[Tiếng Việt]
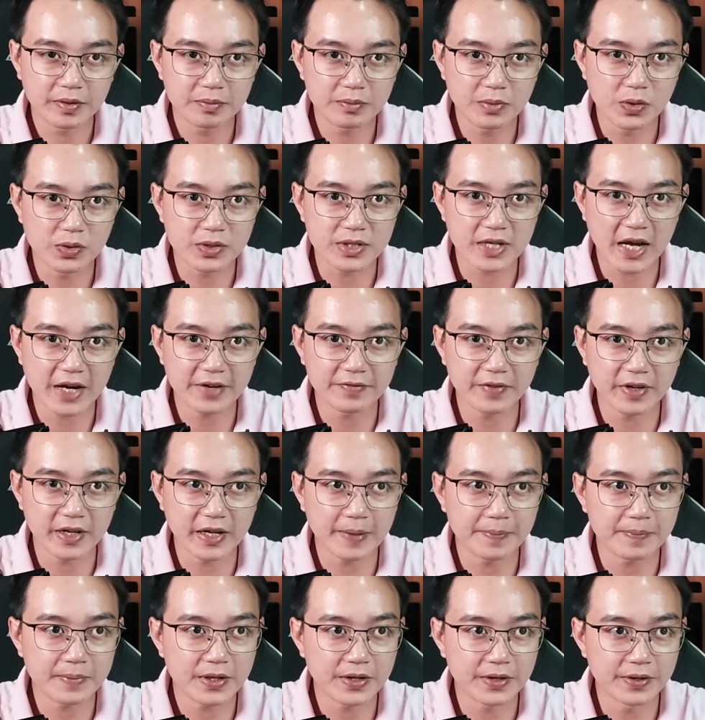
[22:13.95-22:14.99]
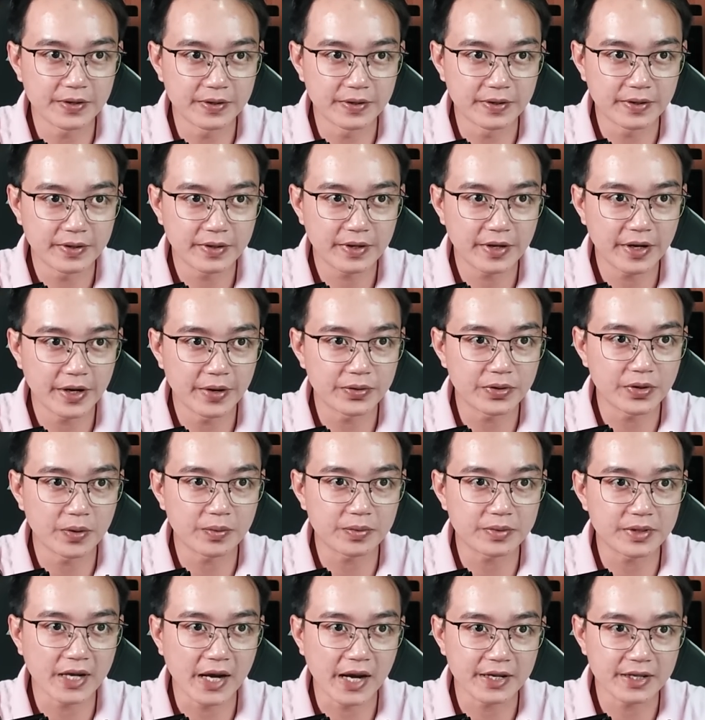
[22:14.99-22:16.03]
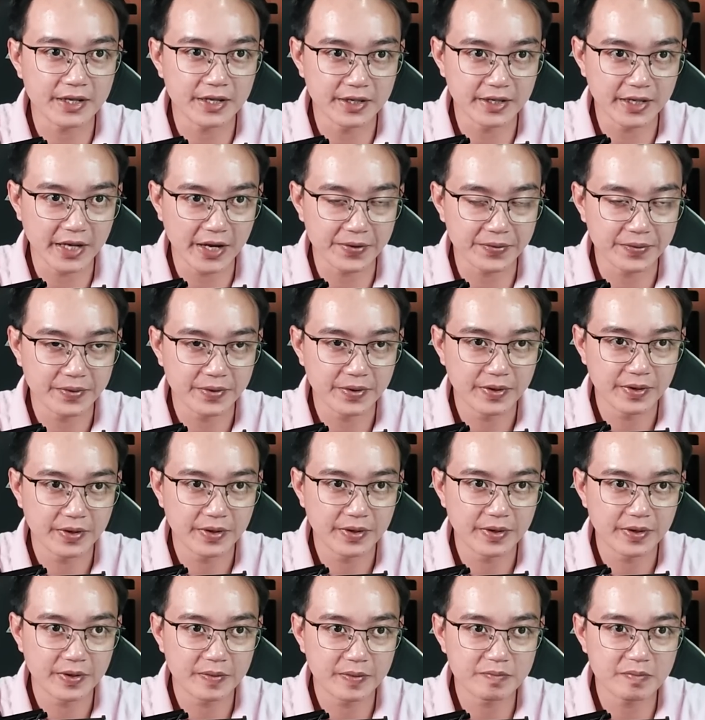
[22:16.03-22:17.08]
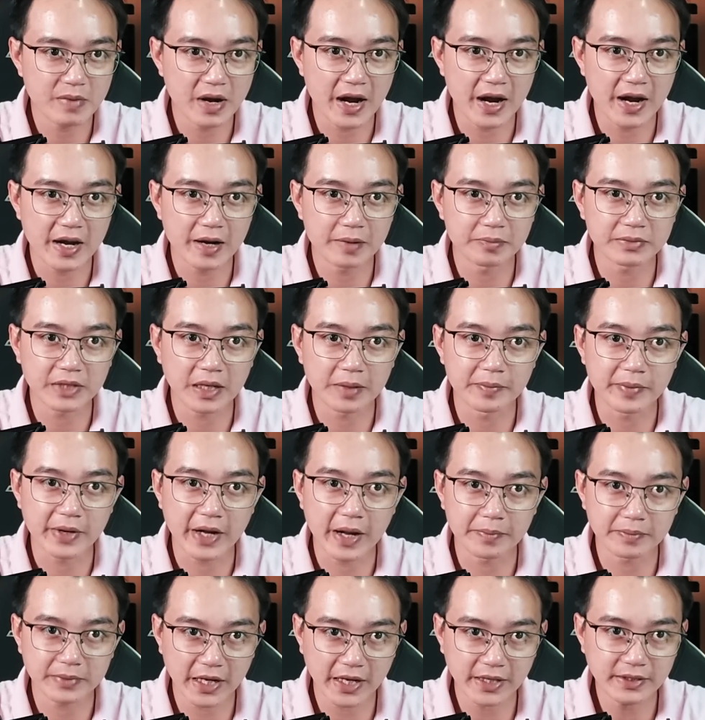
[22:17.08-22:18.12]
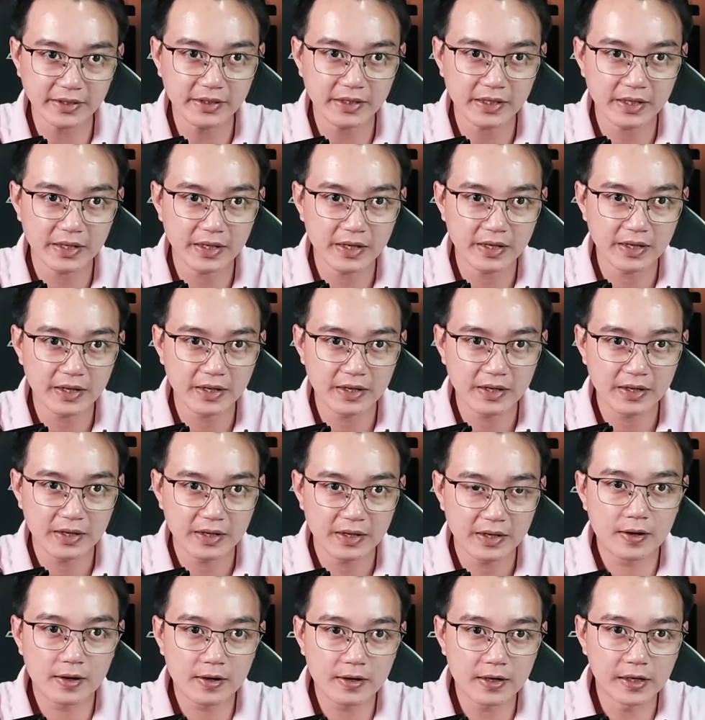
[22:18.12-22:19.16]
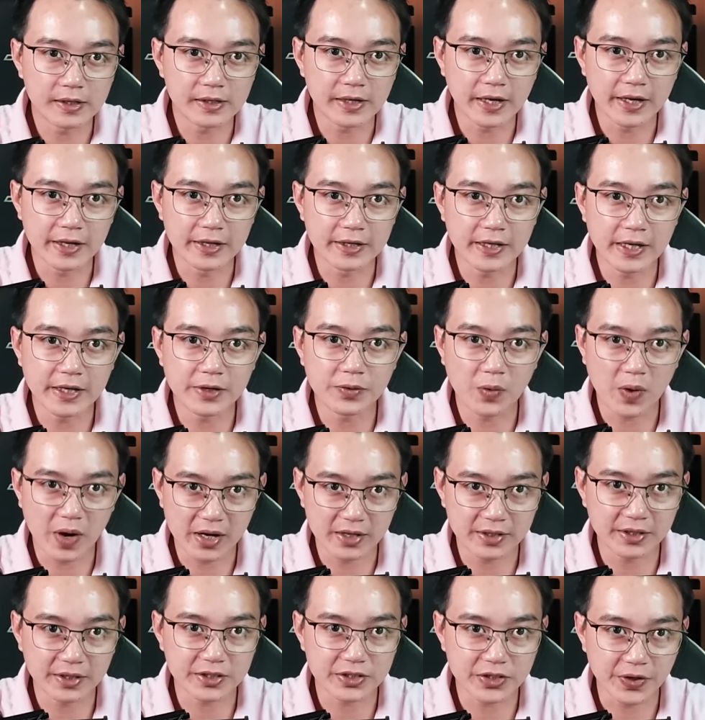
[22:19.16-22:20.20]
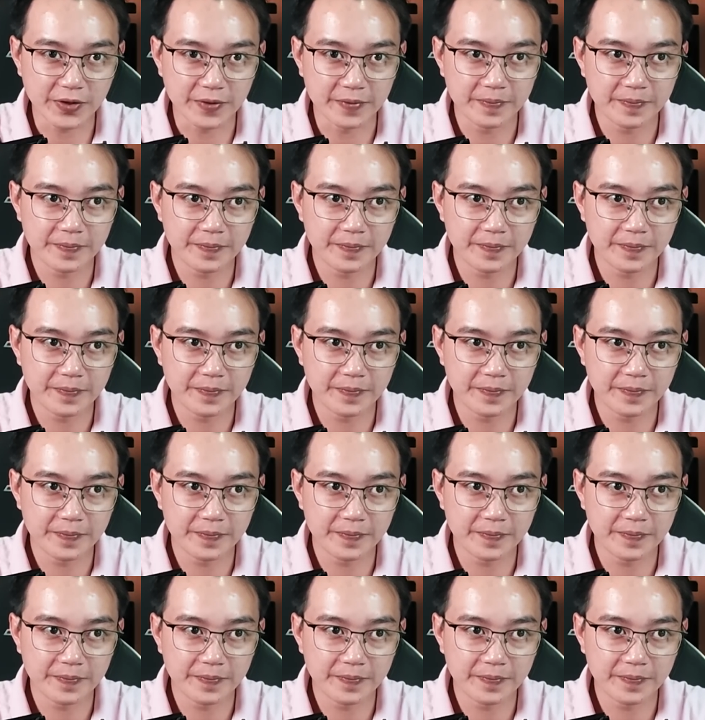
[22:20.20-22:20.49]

Boran và Nam Cường đều chột dạ nhìn nhau mà âm thầm cảm thán, lần này gây họa thật rồi.